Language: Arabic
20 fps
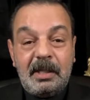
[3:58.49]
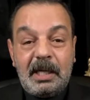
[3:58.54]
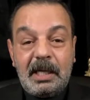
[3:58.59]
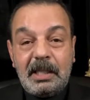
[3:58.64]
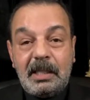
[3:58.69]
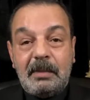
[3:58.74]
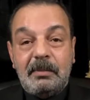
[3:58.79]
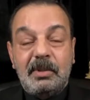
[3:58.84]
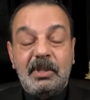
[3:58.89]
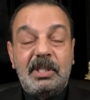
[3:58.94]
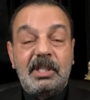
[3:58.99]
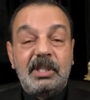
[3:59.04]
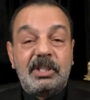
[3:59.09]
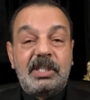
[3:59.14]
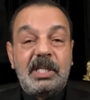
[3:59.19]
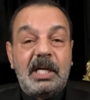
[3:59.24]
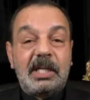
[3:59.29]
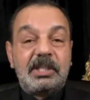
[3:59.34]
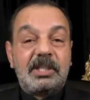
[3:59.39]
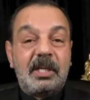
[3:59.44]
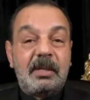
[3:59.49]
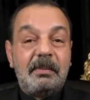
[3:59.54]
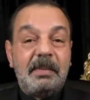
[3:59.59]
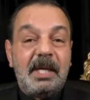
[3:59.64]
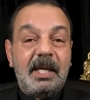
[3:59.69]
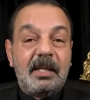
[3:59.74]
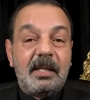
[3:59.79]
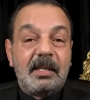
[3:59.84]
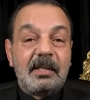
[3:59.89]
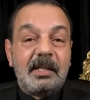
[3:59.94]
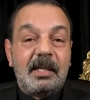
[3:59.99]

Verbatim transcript: هذا ابو الدشداشه البيضه